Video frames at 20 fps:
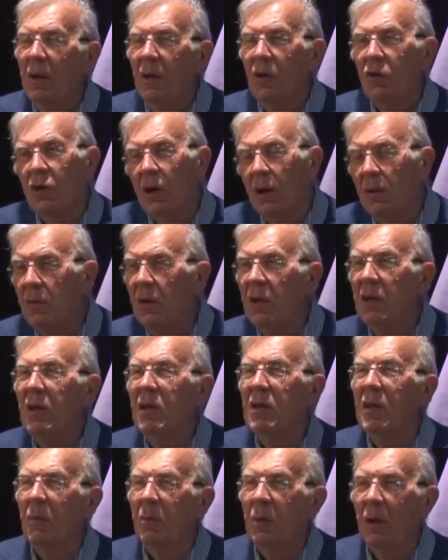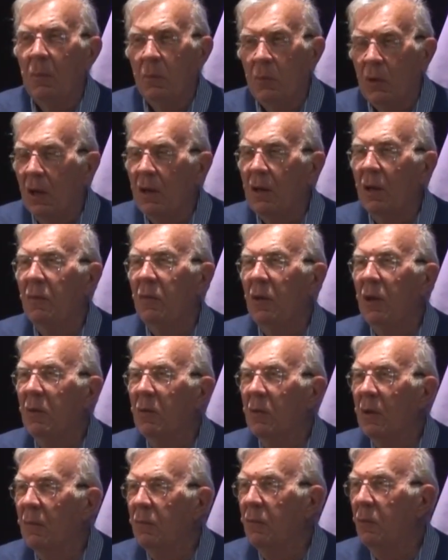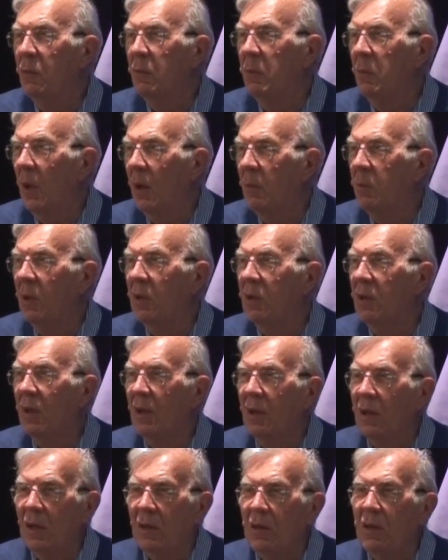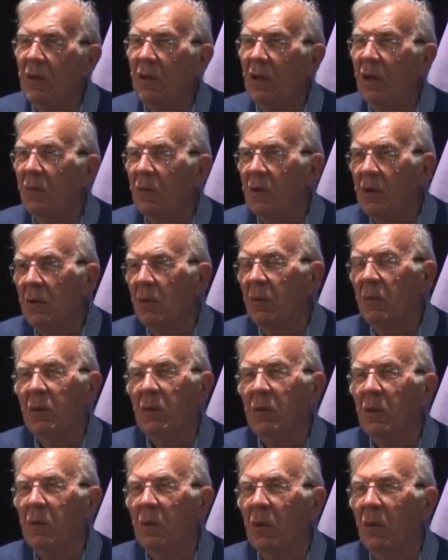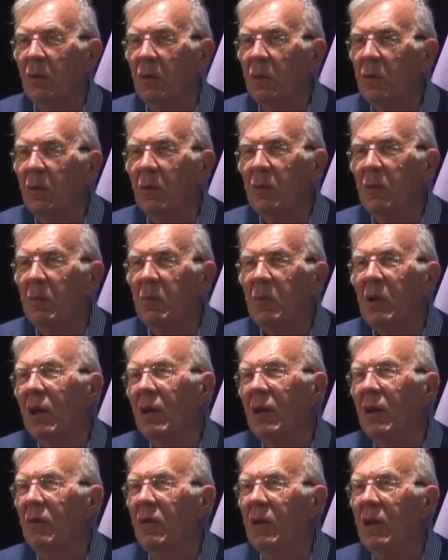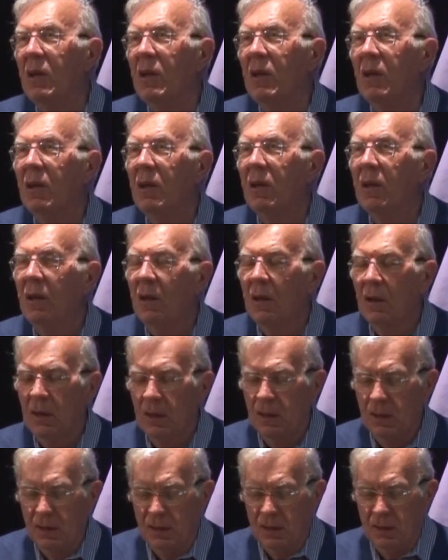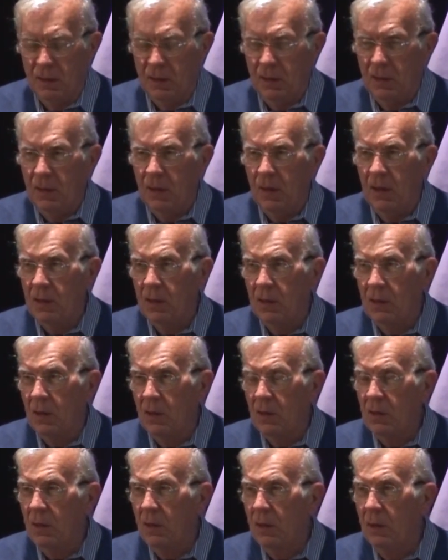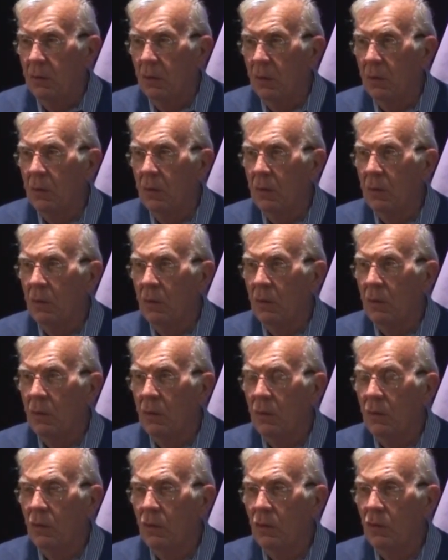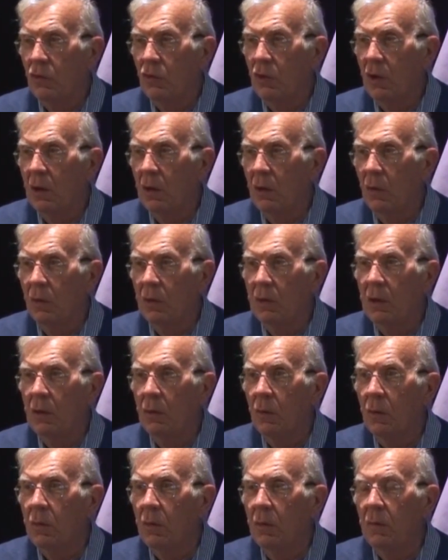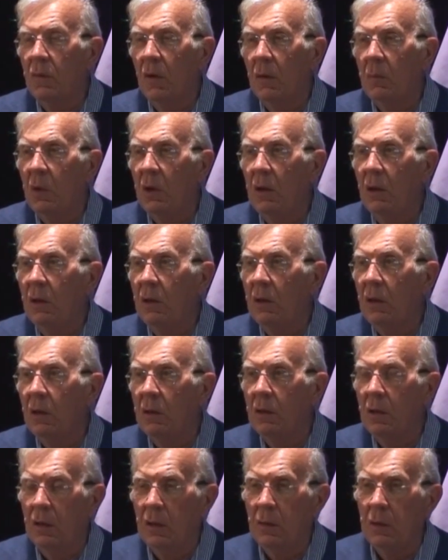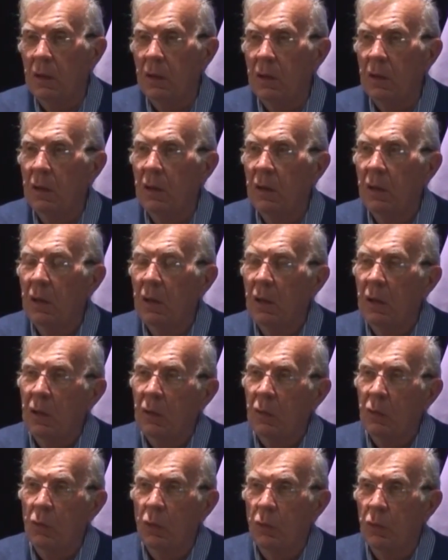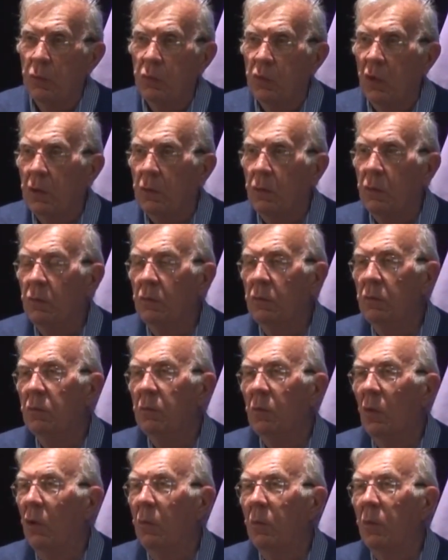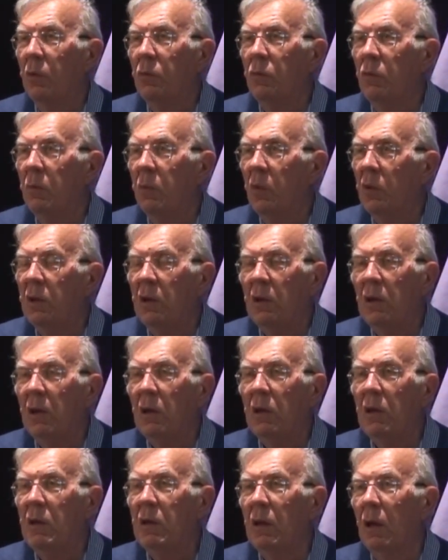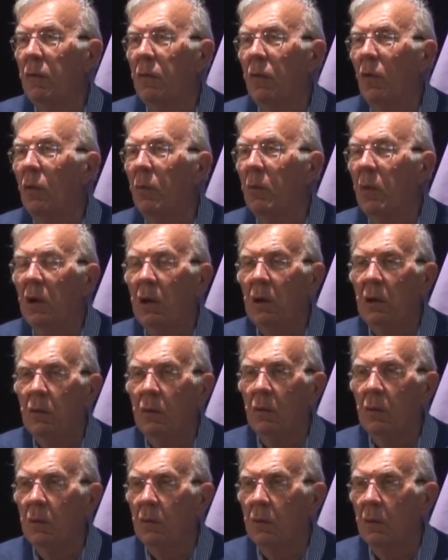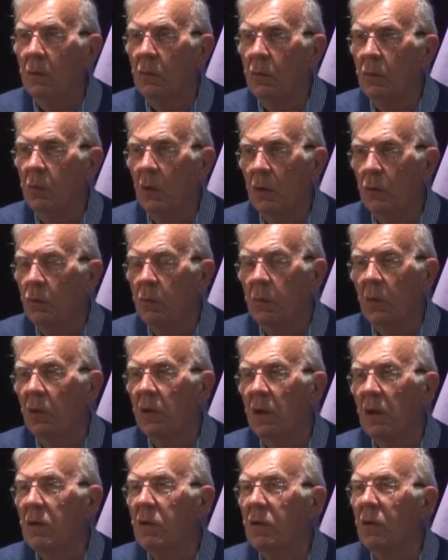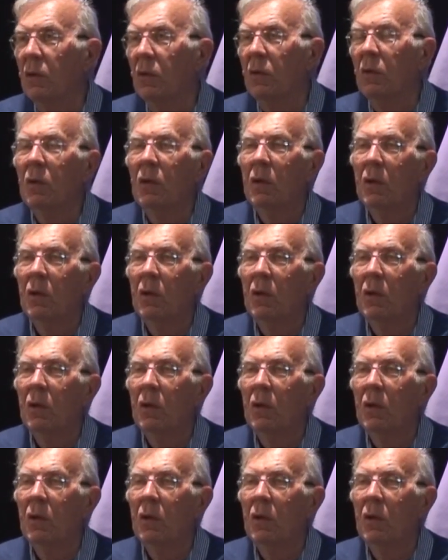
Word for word: J'ai un fils qui s'appelle Pierre David. On a voulu perpétrer la lignée aussi en lui donnant le nom de Pierre David. Et c'est ainsi que j'ai grandi dans une famille qui était dans le Poitou, membre d'une petite église réformée du Poitou protestant,